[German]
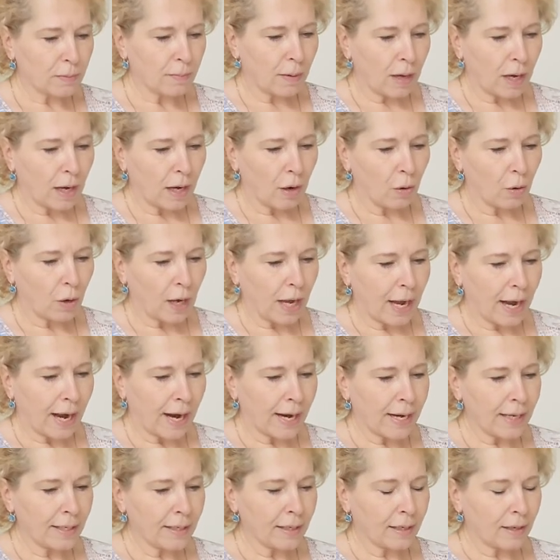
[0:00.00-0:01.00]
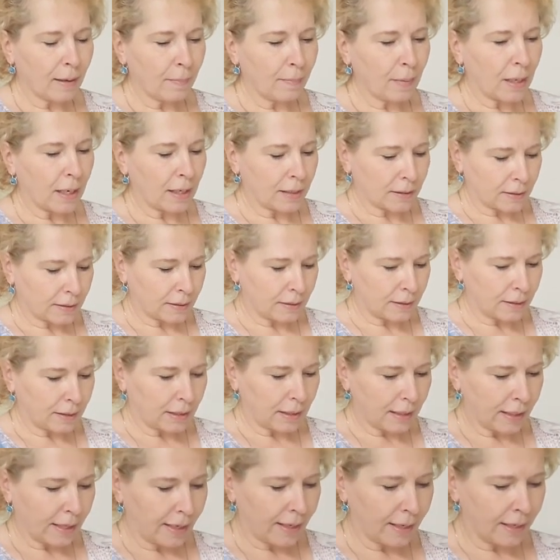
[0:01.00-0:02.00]
zwar auch einigermaßen
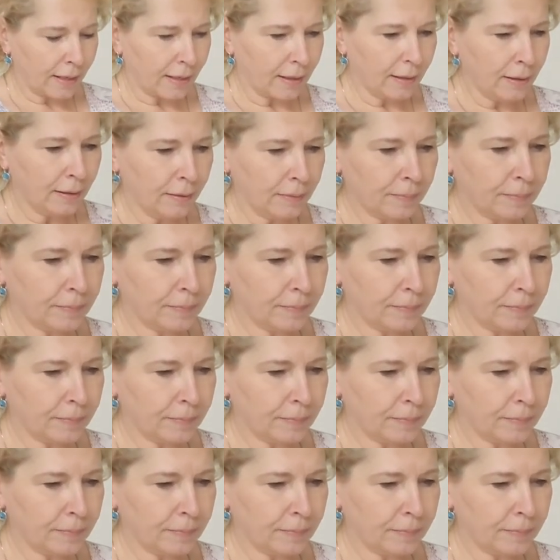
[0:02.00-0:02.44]
die Länge,